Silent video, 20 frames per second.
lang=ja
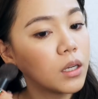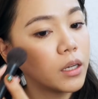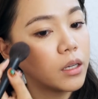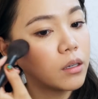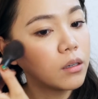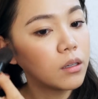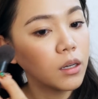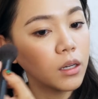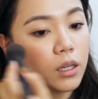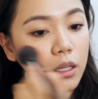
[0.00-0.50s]
あ
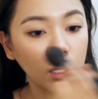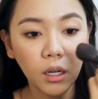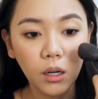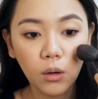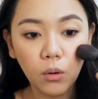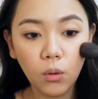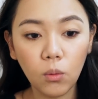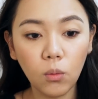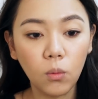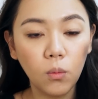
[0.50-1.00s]
げるだけ
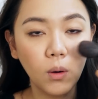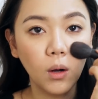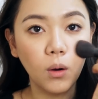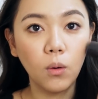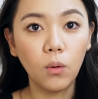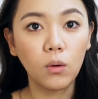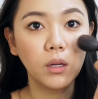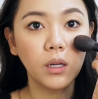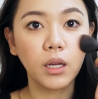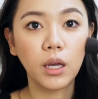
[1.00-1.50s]
で、ここは
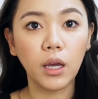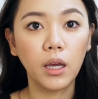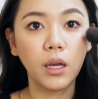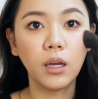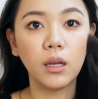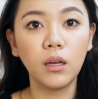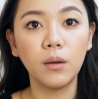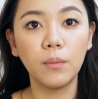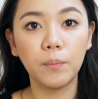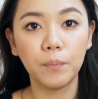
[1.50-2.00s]

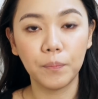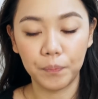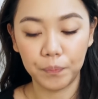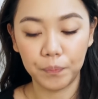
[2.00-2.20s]
OK。